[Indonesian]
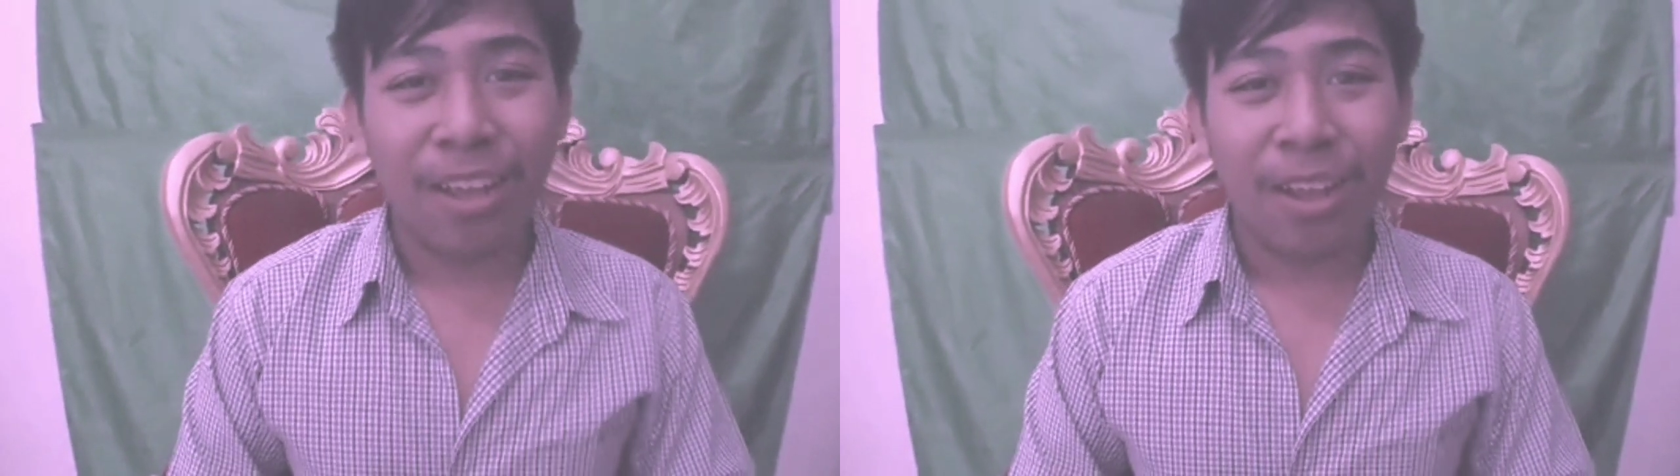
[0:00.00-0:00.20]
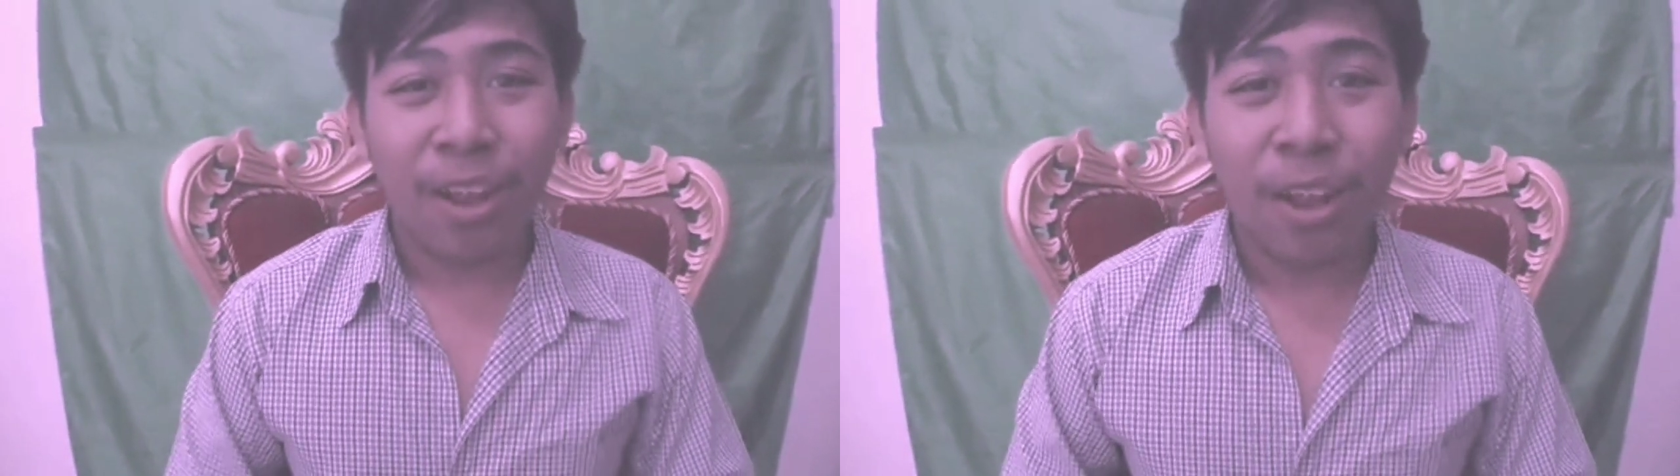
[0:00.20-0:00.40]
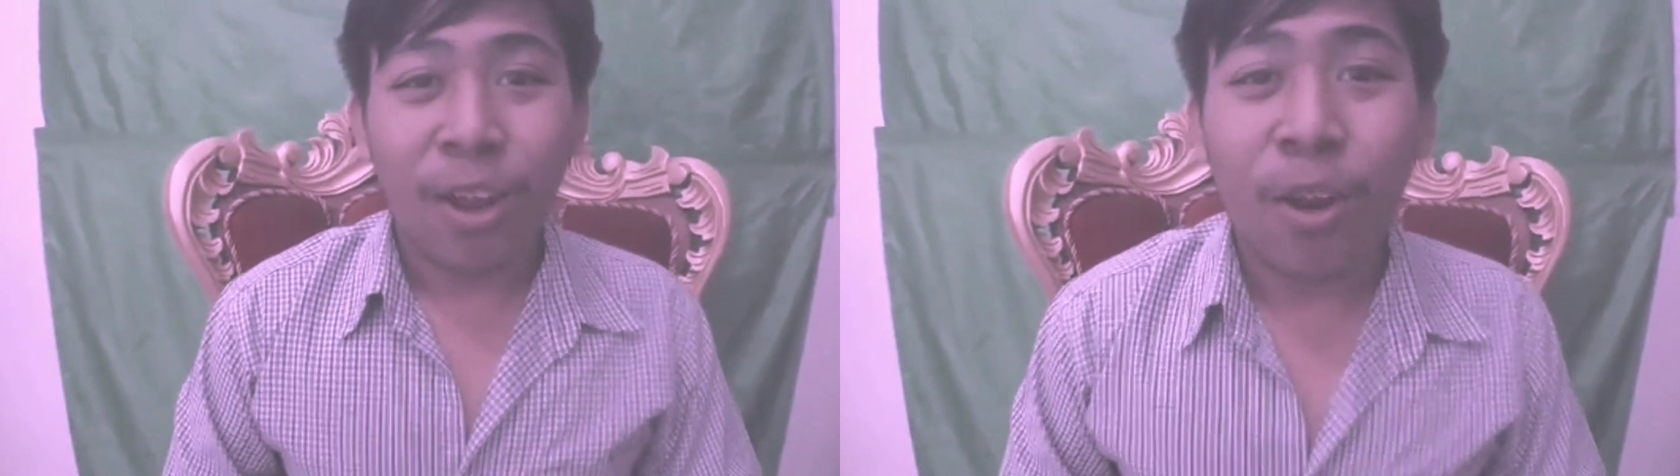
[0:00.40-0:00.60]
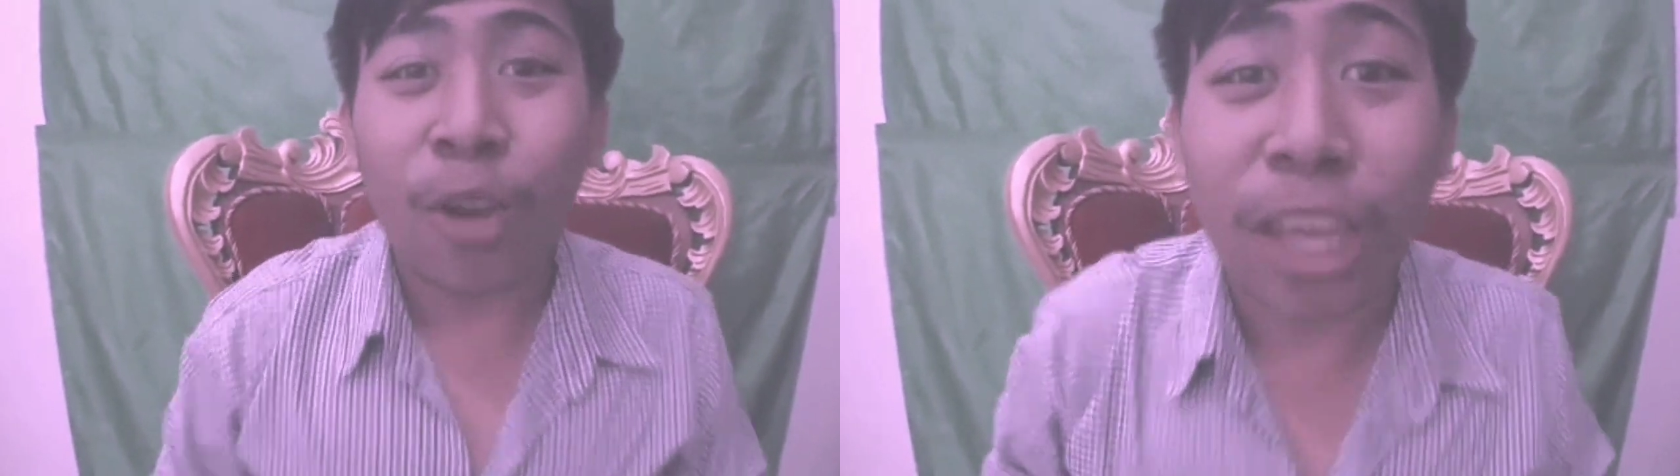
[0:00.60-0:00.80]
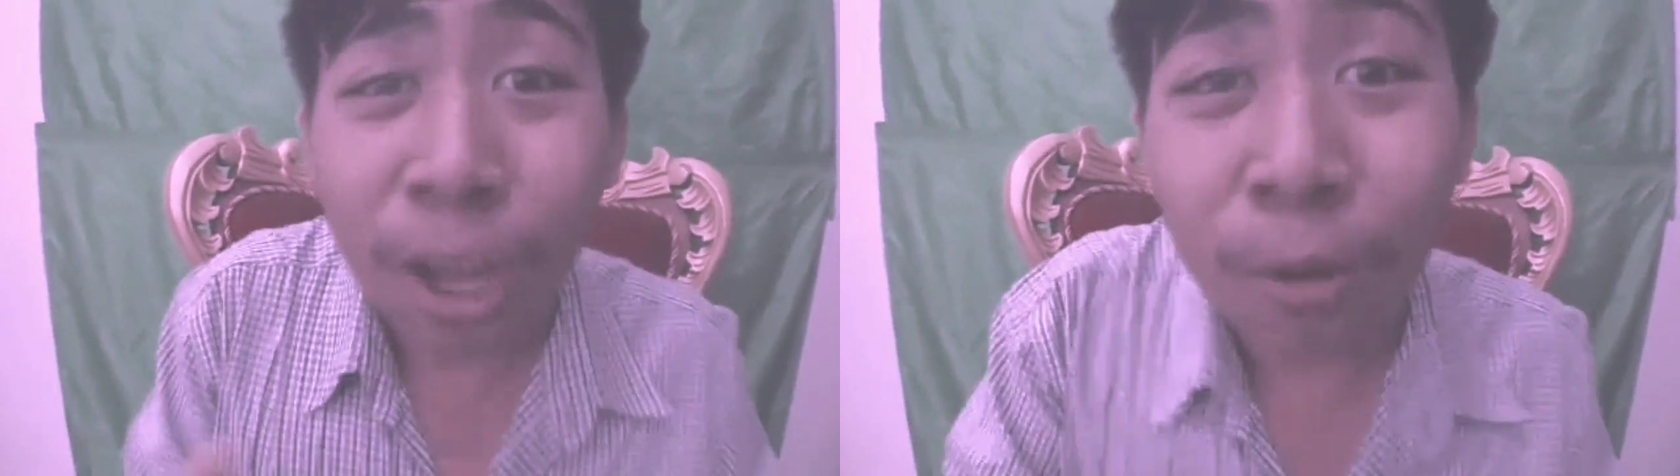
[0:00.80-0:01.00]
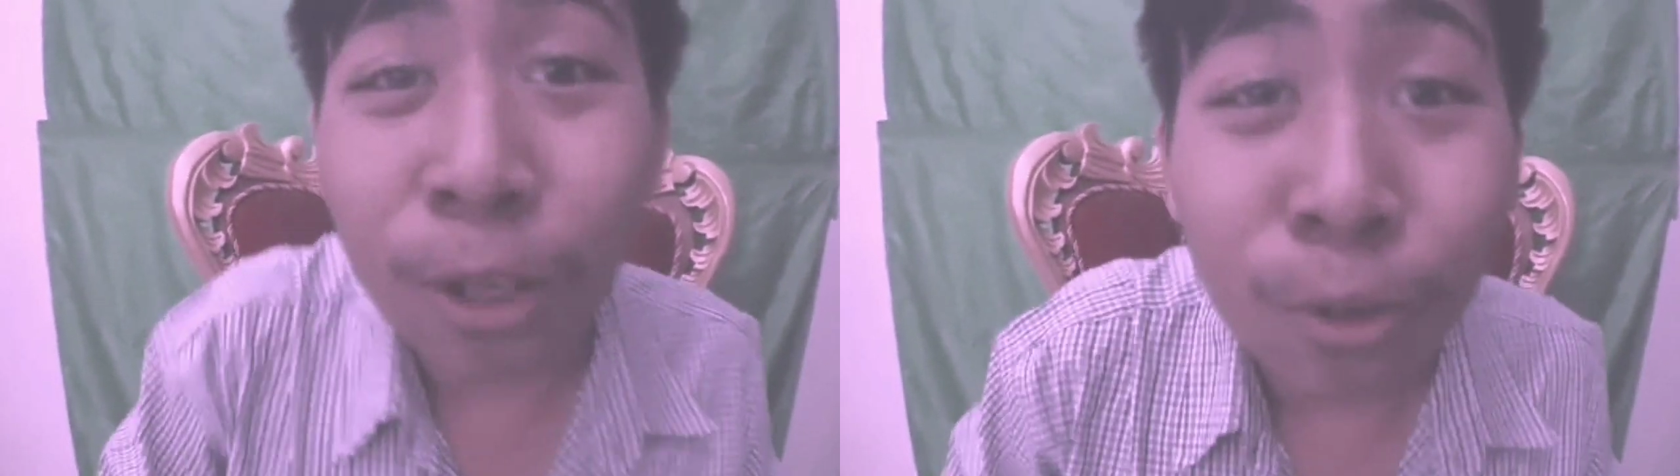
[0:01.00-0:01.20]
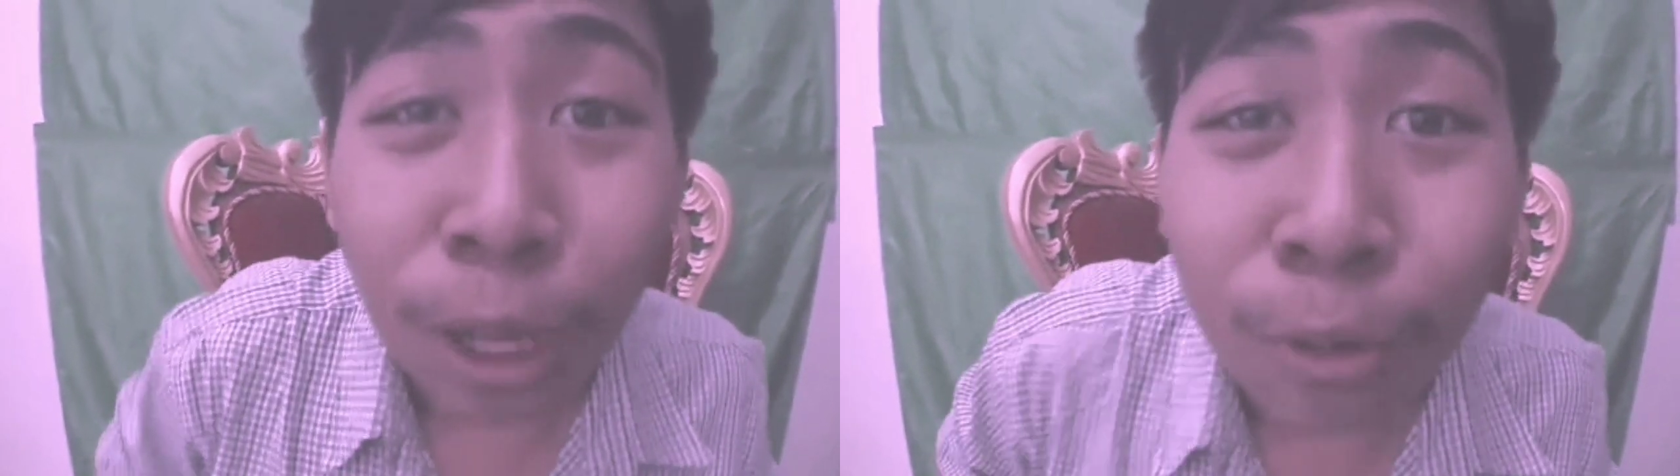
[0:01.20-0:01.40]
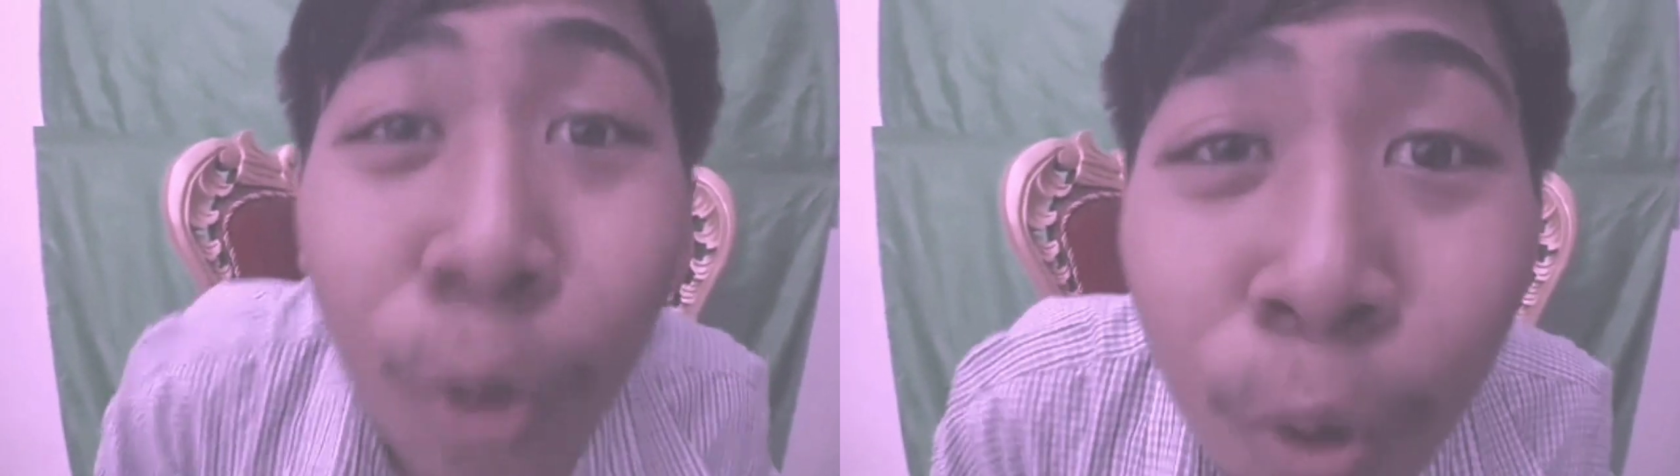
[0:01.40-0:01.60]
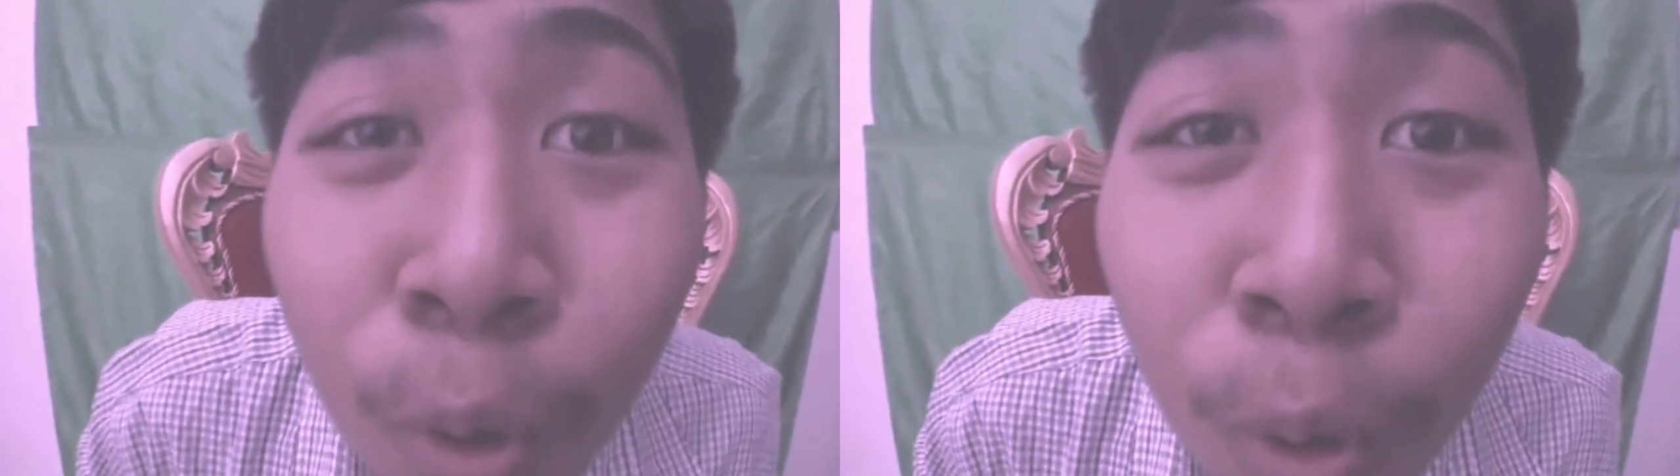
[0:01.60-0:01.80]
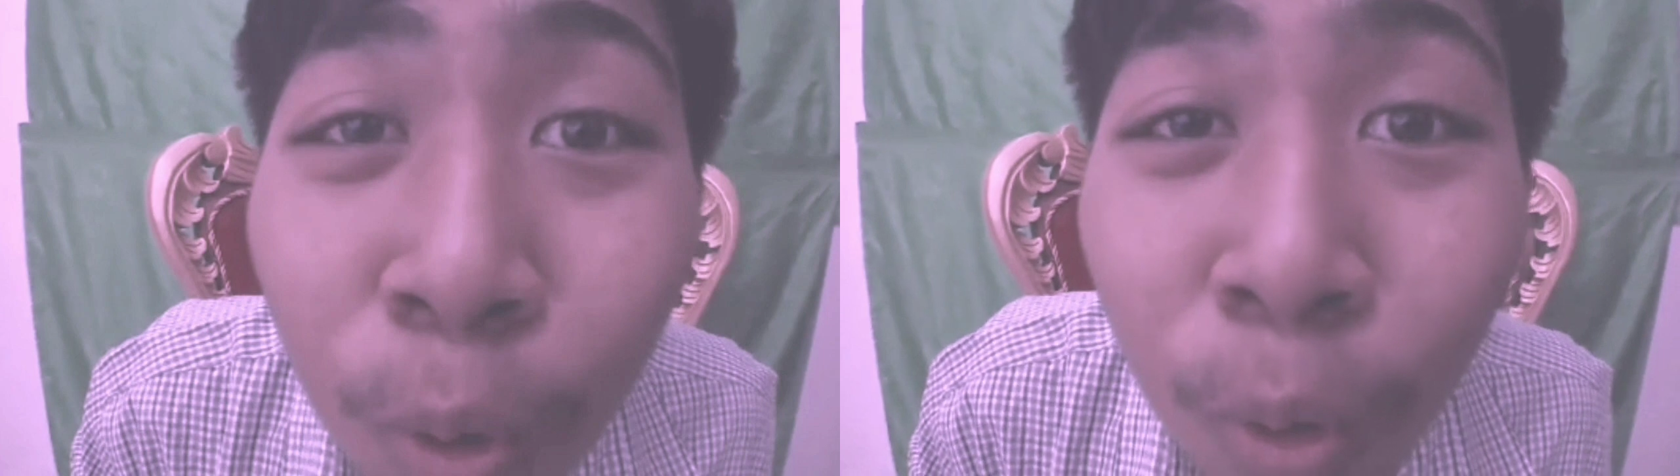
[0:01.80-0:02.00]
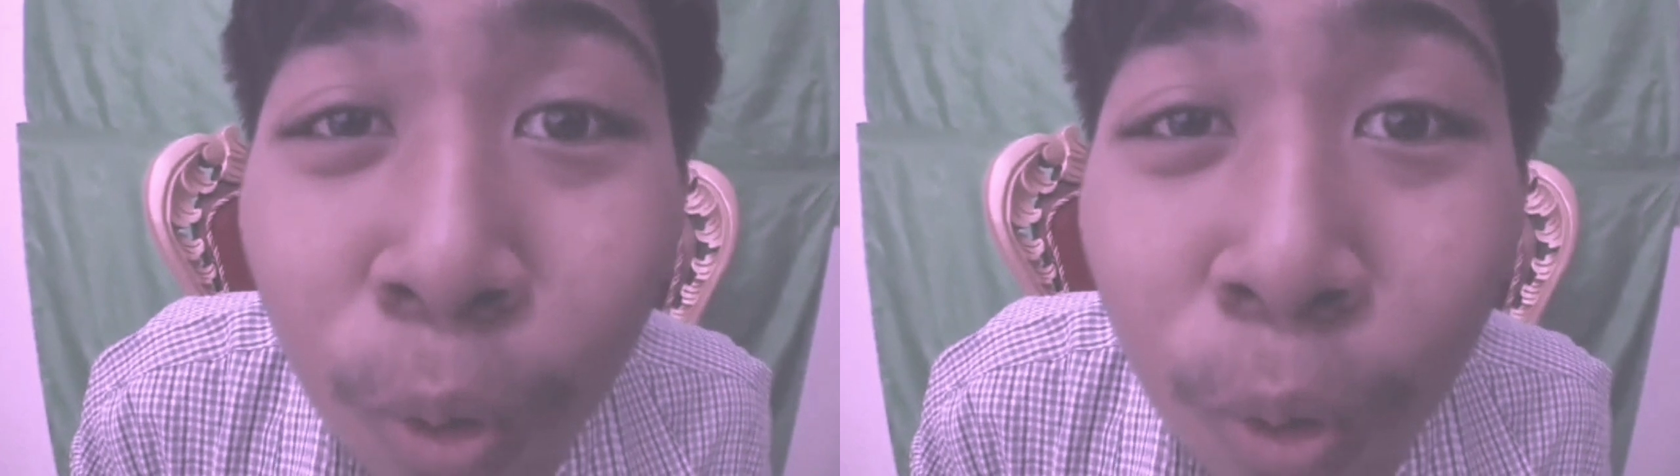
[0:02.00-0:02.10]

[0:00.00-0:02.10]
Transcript: Oke. Lu kira gue suka turu?